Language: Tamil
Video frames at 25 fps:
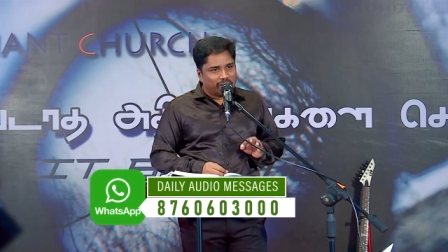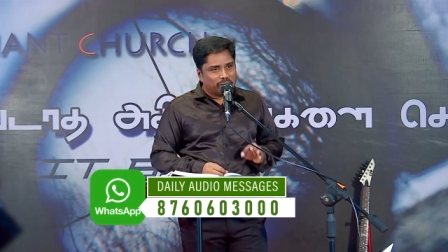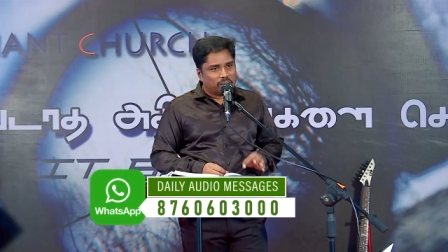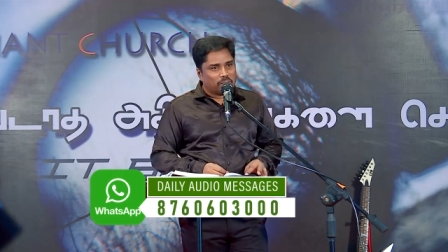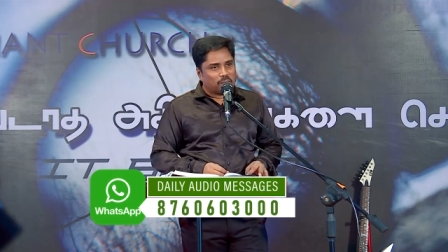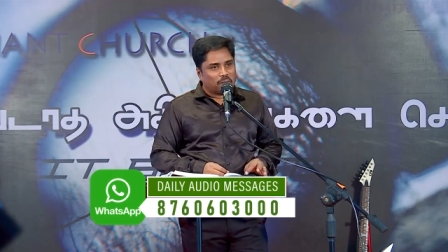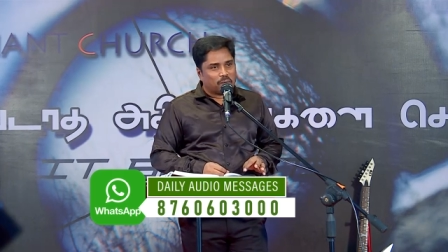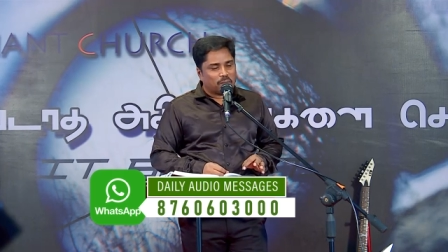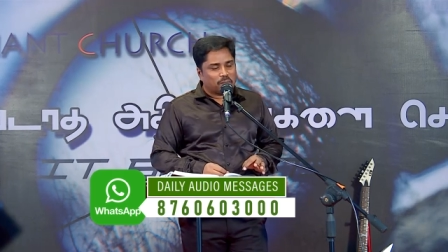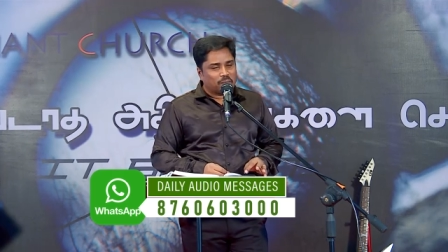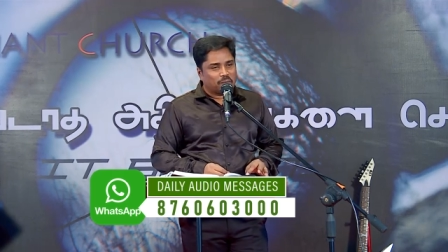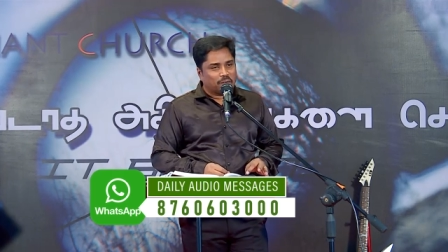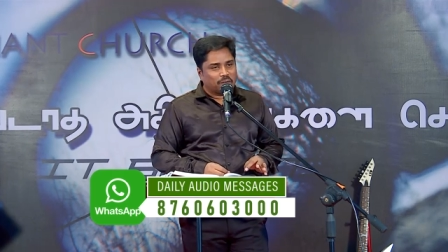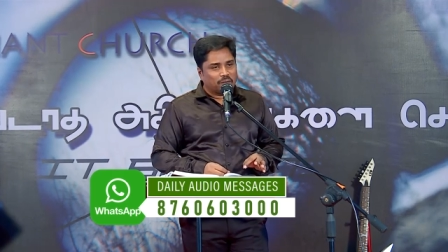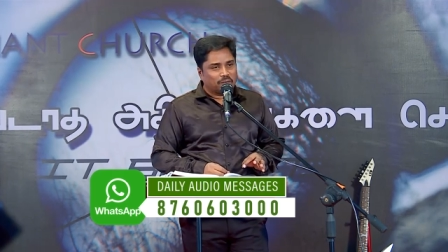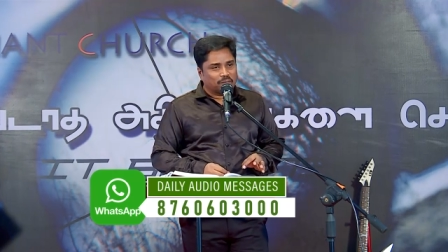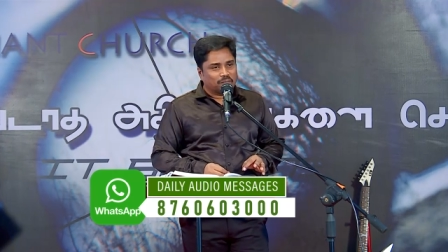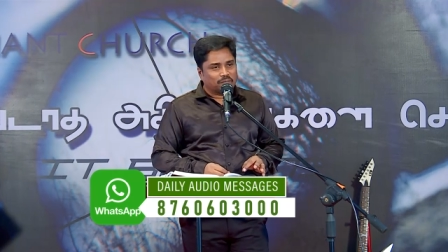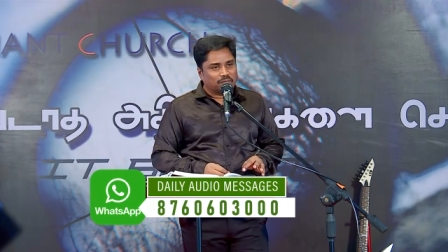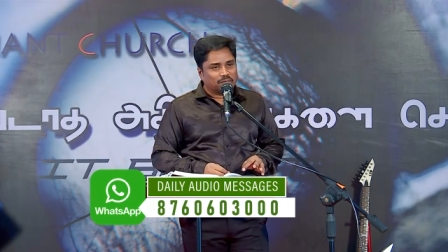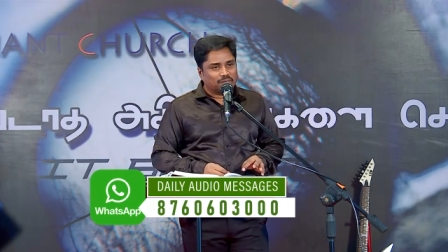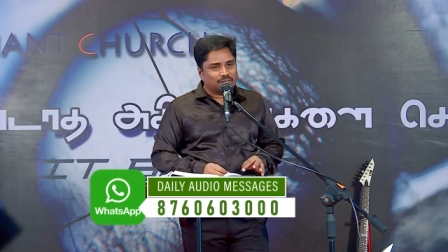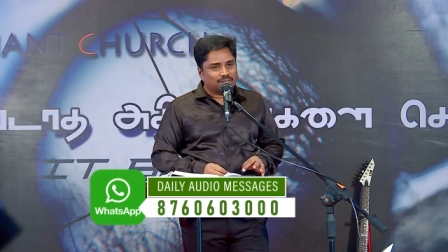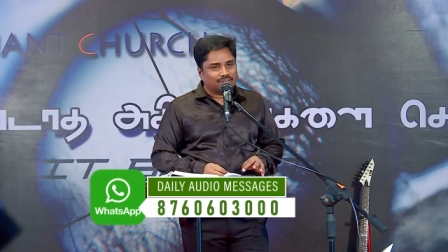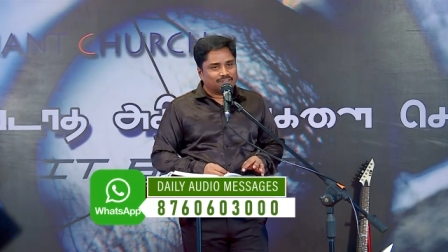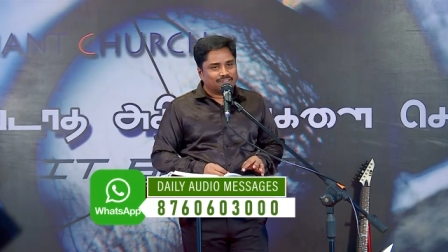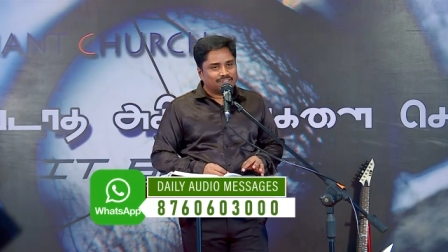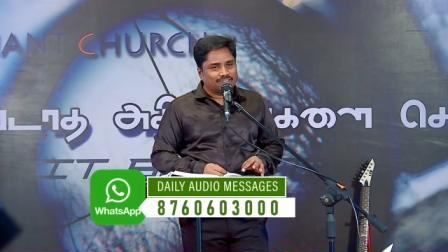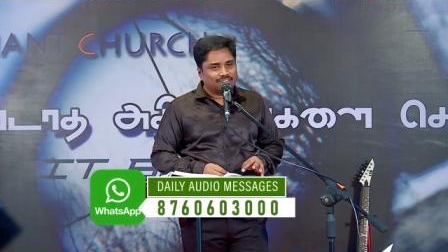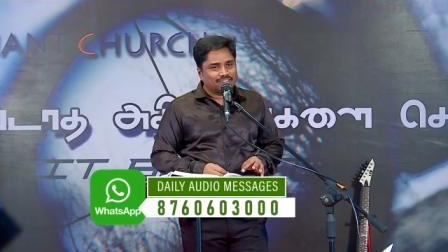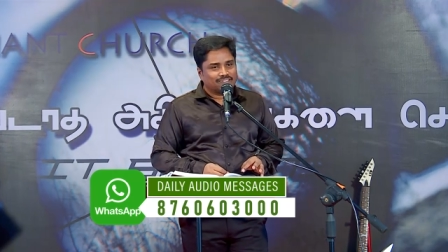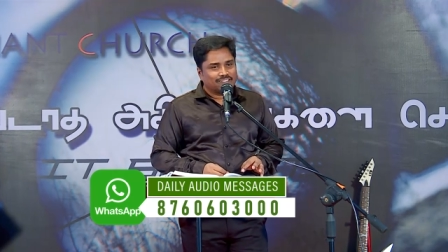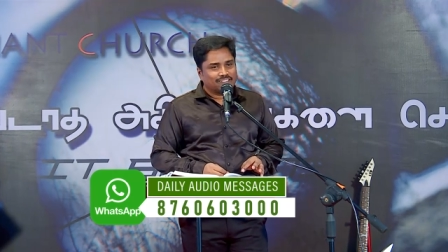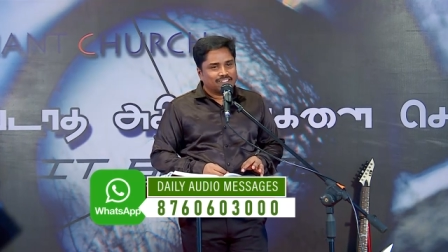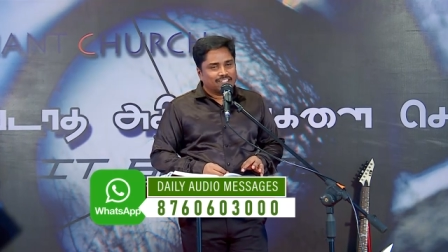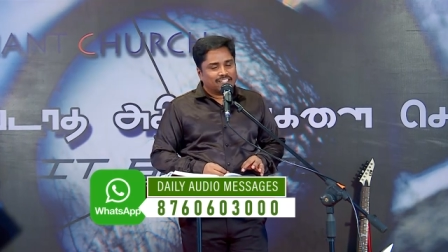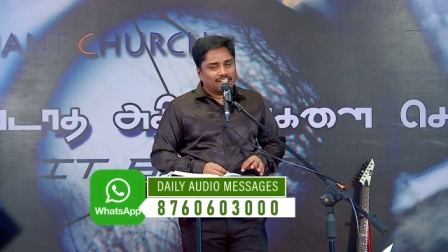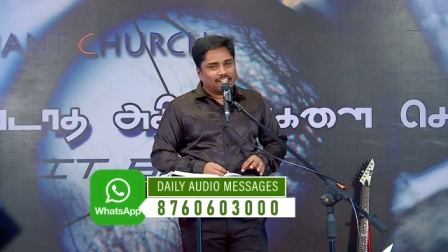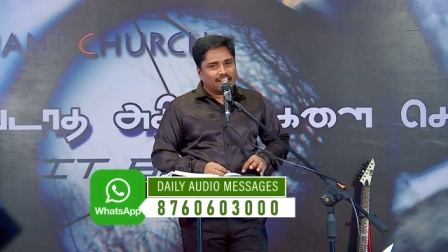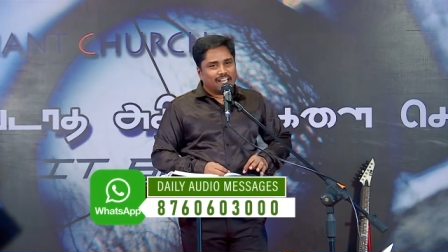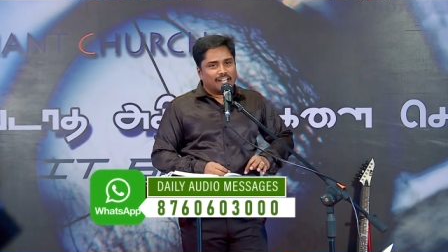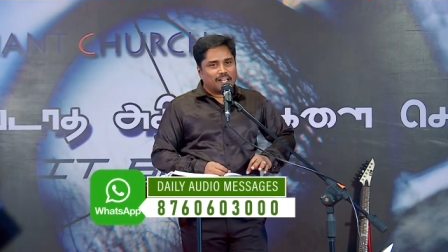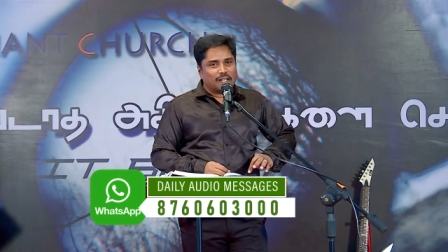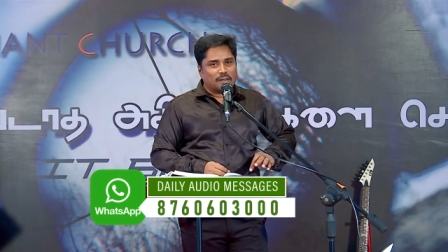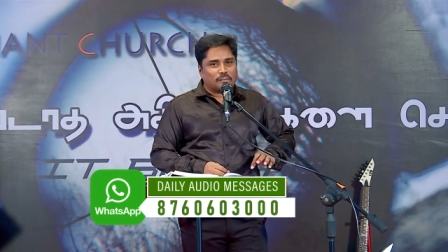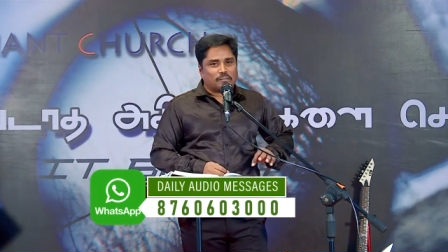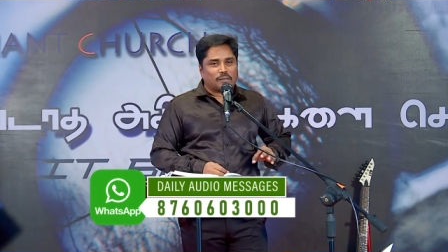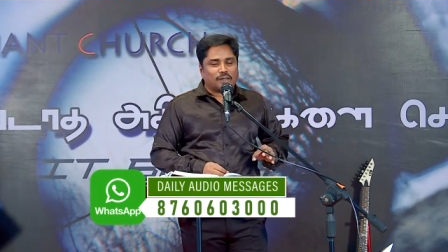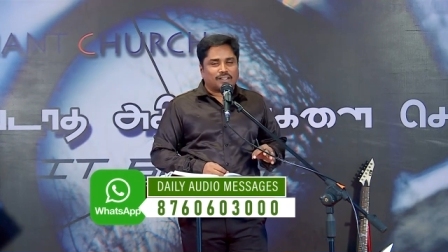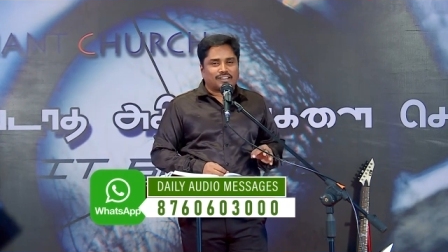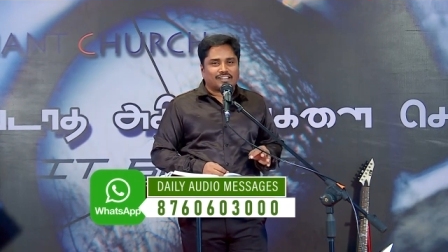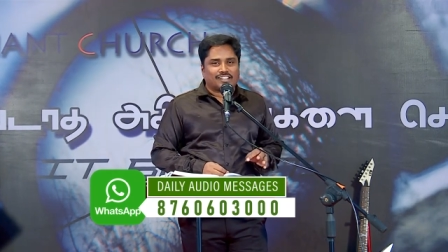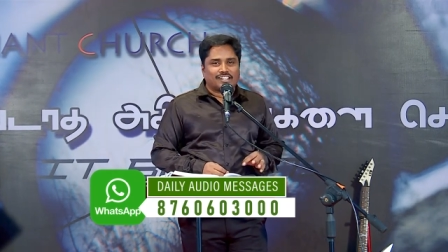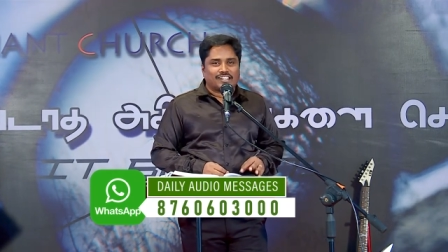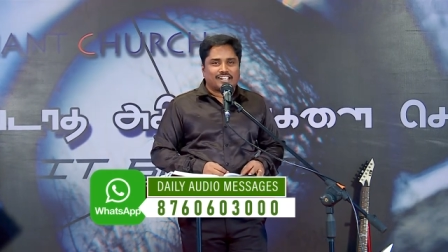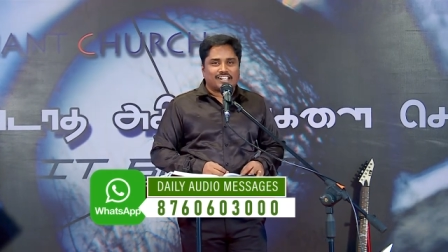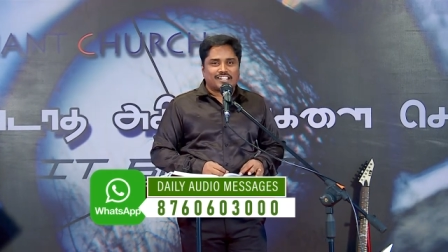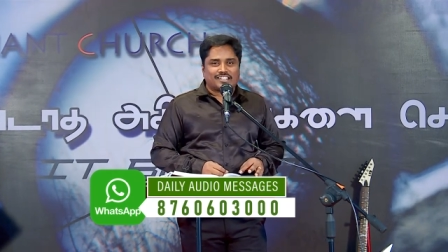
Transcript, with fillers: இன்னைக்கு போட முடியும் என்கிட்ட பத்து